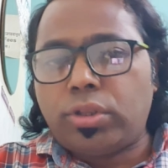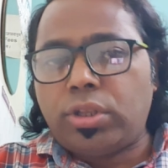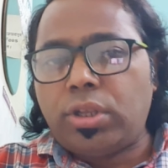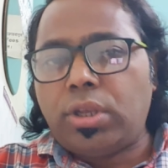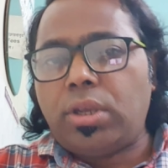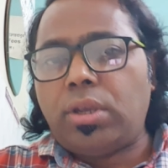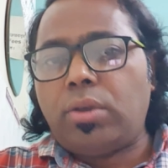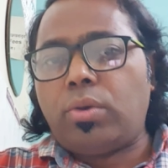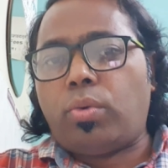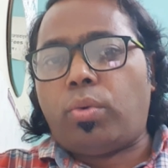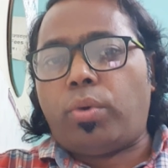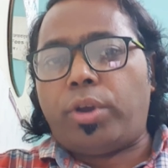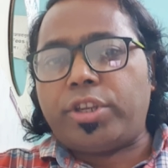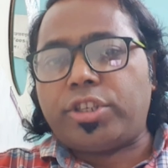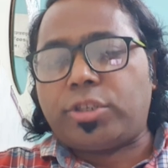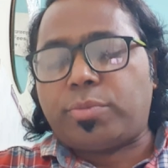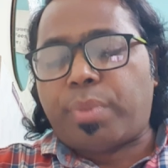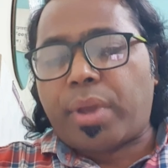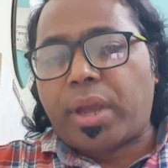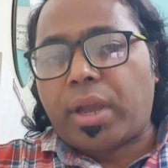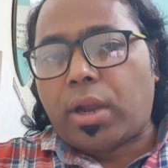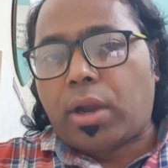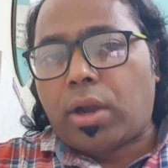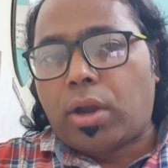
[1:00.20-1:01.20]
যদি ওয়েস্ট
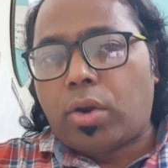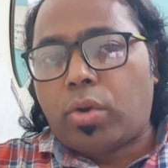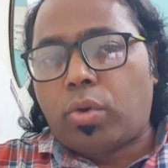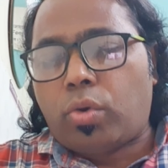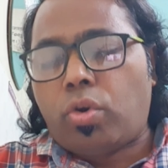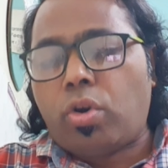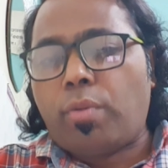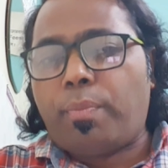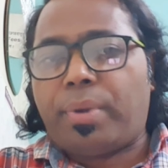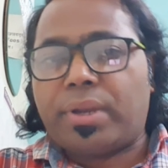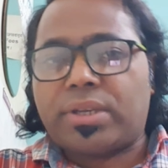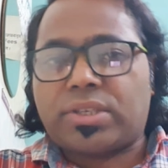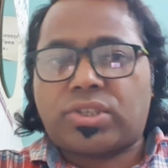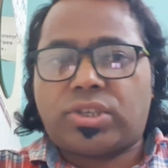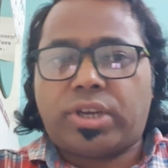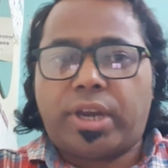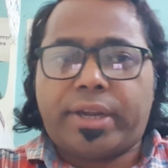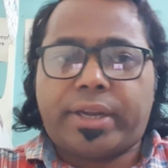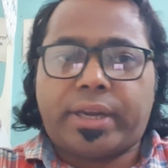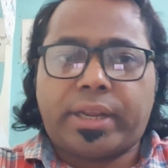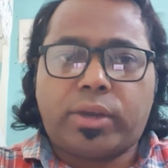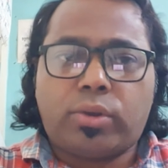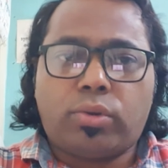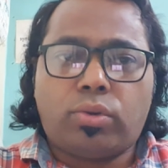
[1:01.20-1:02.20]
বেঙ্গল হোক বা
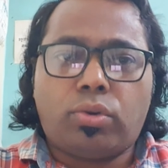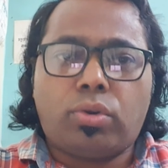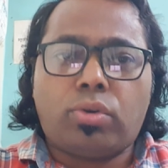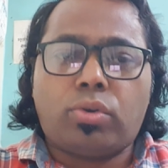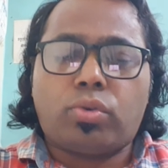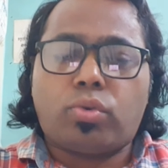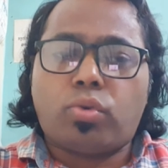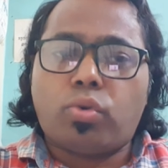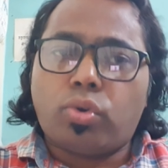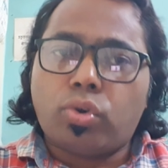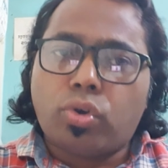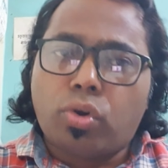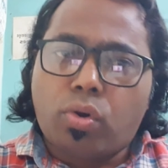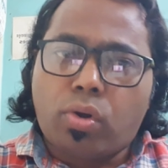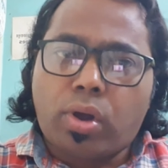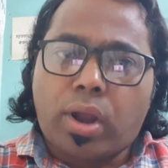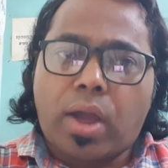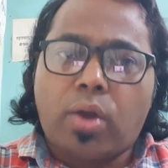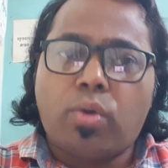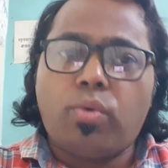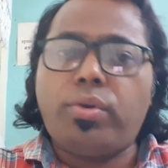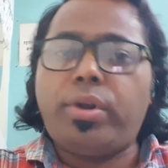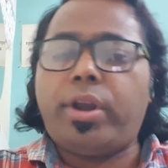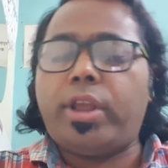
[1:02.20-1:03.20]
স্টেটে হোক কোনো
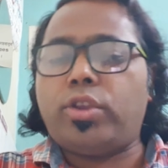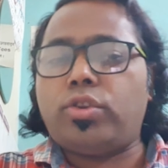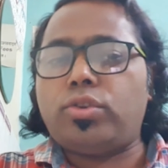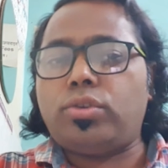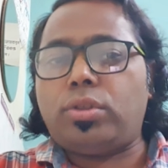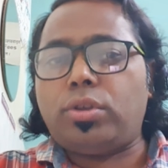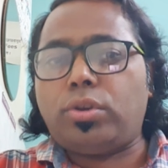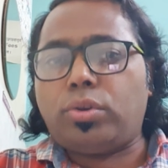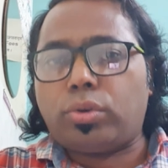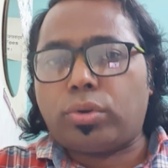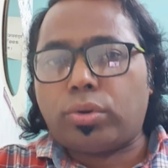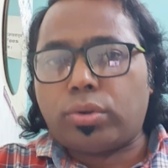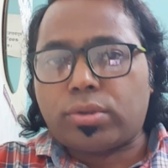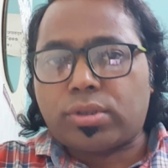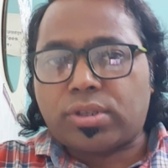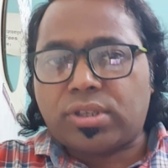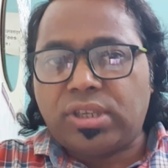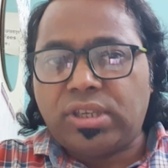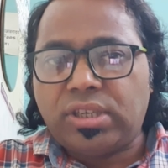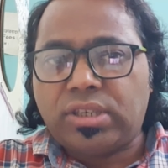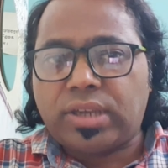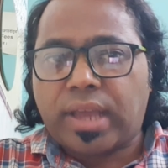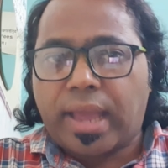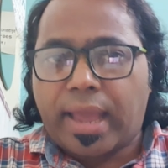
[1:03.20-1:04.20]
রাউন্ডে যদি কোনো
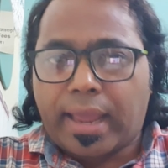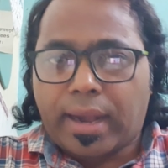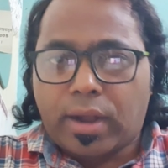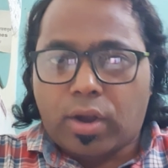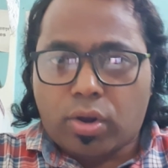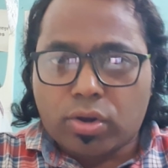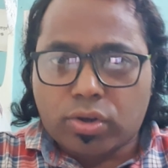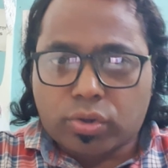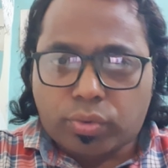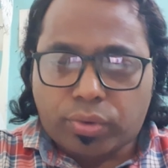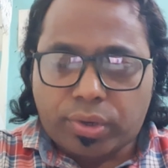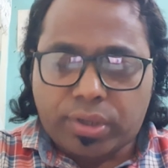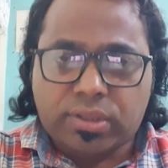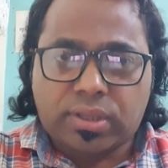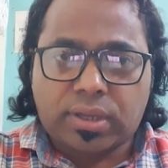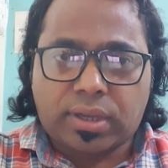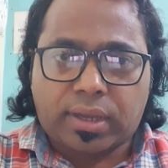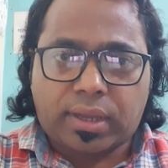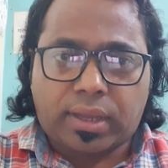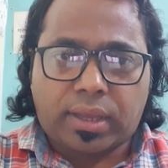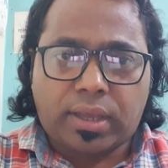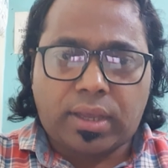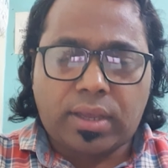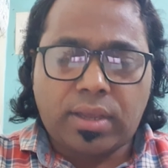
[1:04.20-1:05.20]
সিট অ্যালট হয়ে
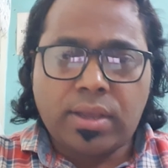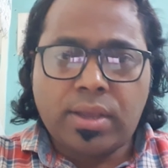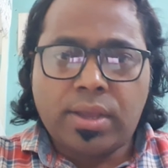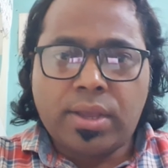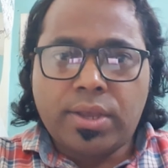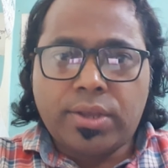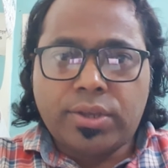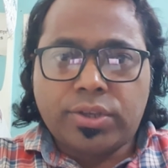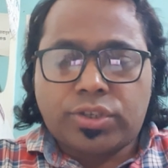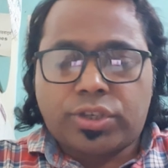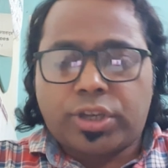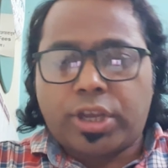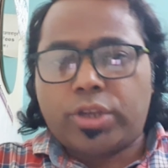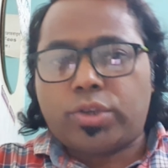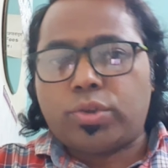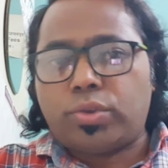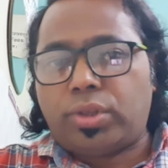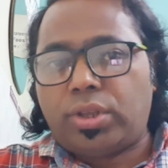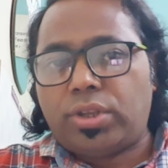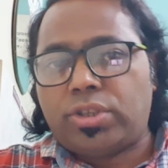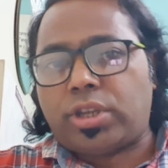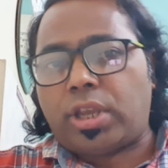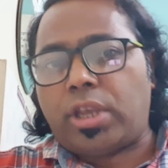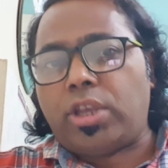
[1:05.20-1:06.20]
থাকে সে
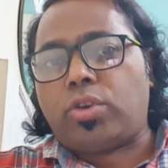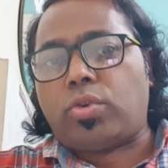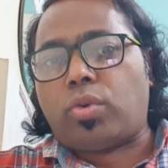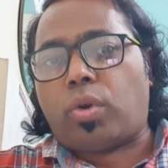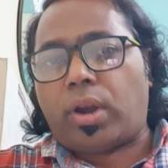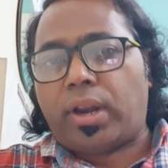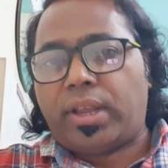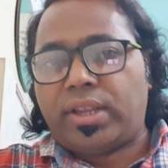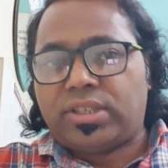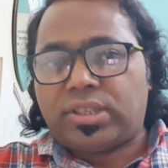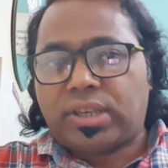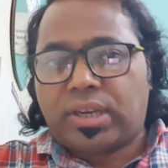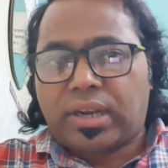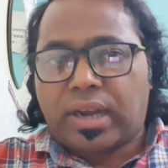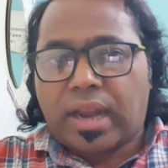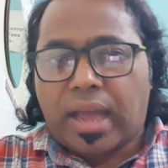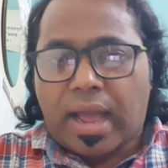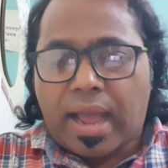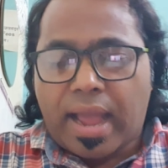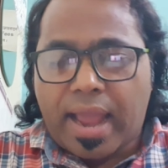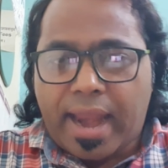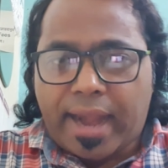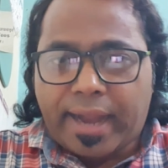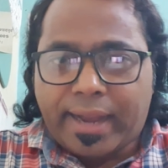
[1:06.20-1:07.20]
যদি সেই কলেজে
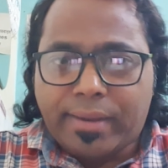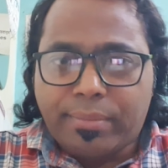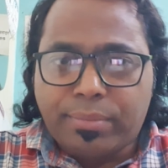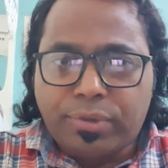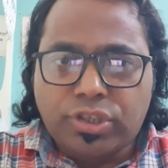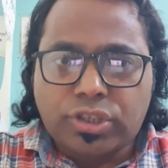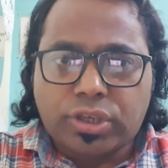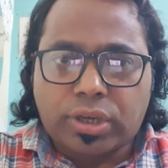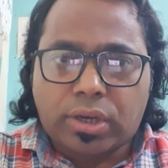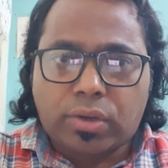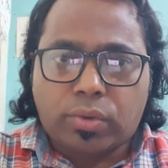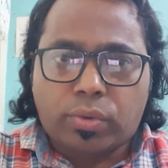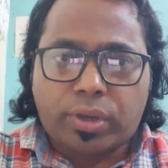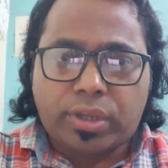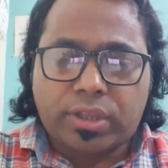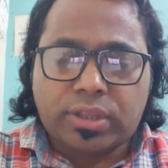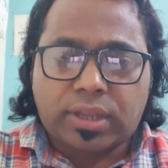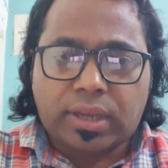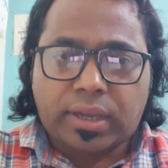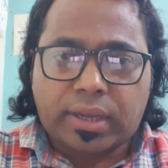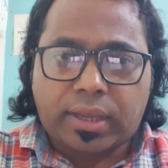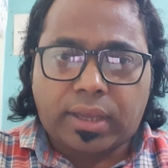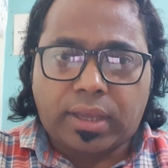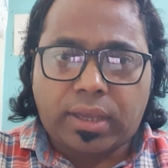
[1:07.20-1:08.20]
না অ্যাডমিশন হয়ে
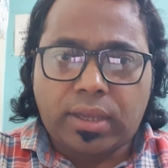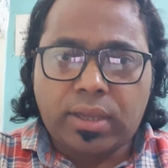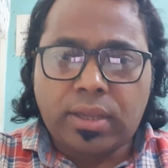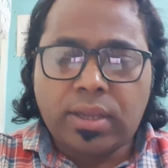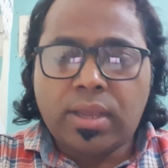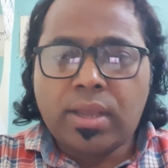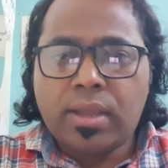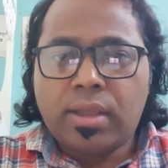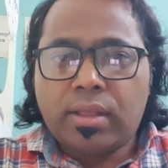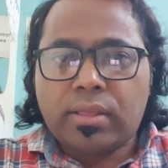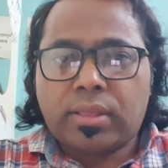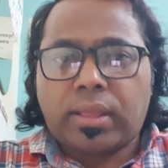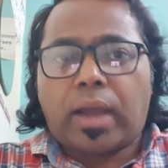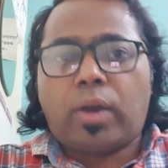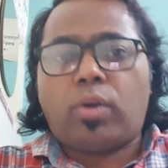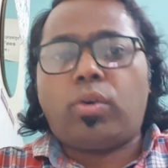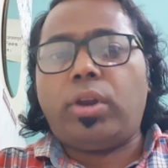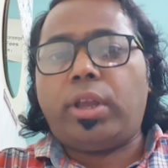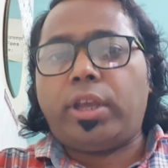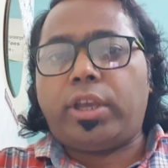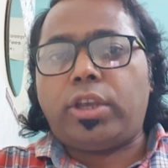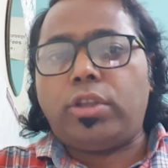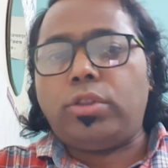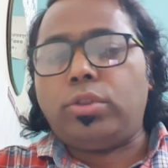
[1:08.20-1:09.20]
থাকে
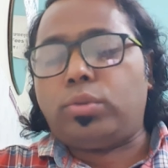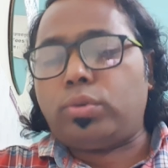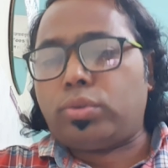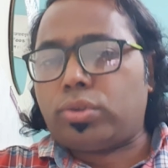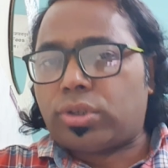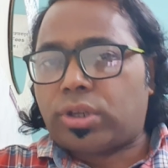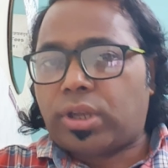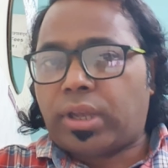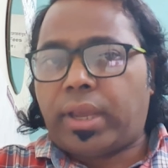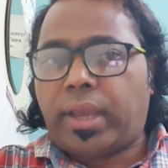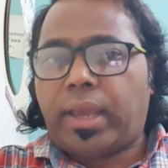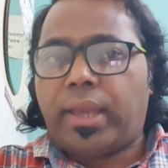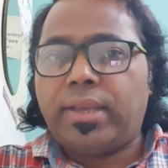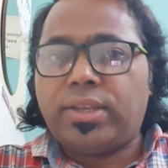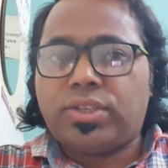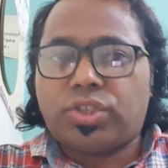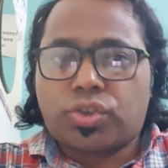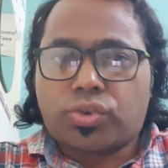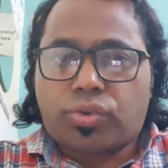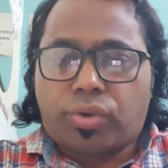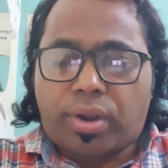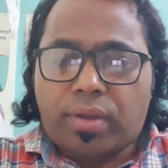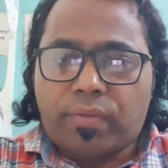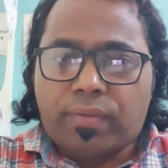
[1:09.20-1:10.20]
তাহলে কিন্তু সে এই
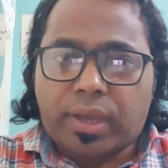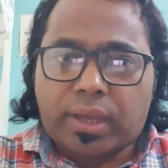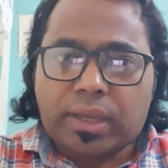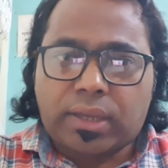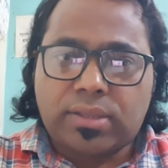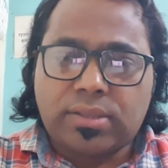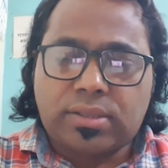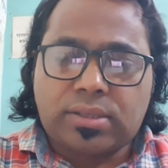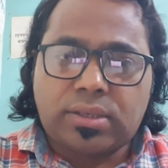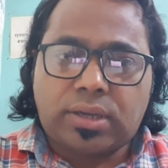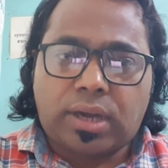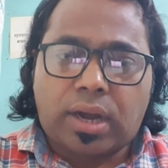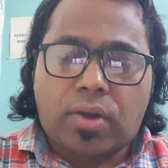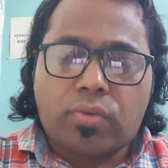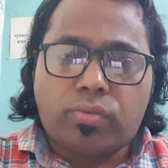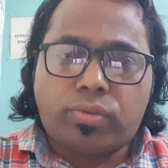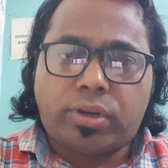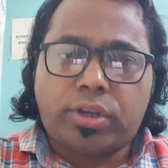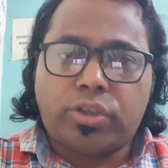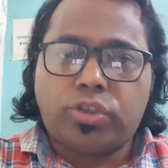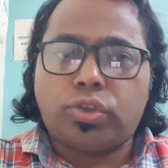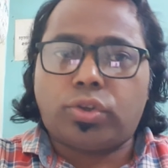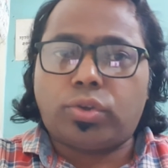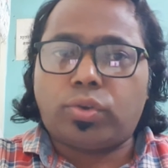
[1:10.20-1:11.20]
স্ট্রে ভ্যাকেন্সি
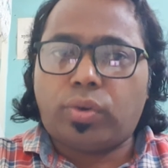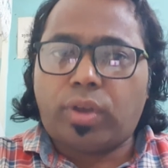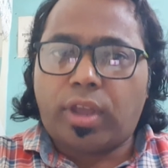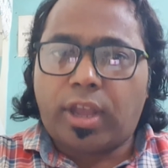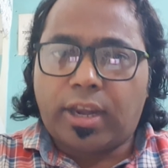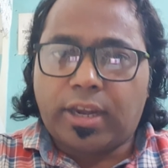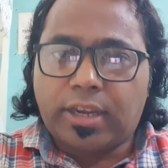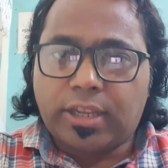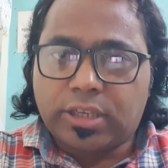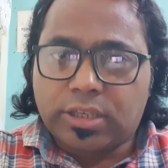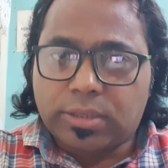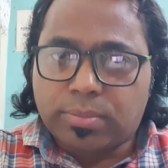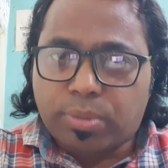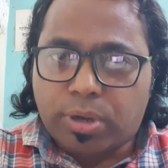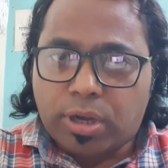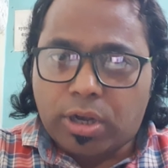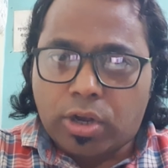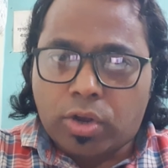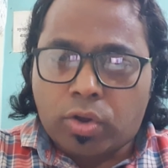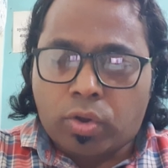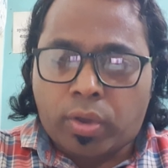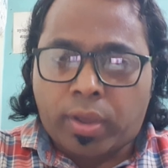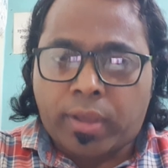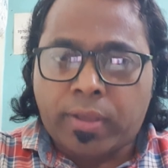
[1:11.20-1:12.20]
রাউন্ডের জন্য এলিজেবল
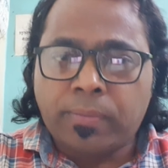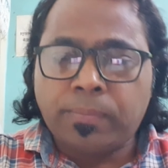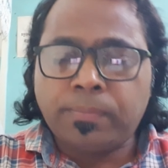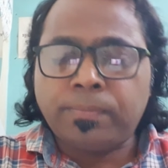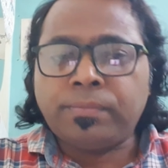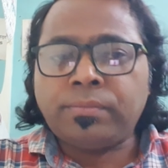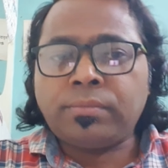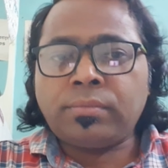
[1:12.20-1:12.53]
নয়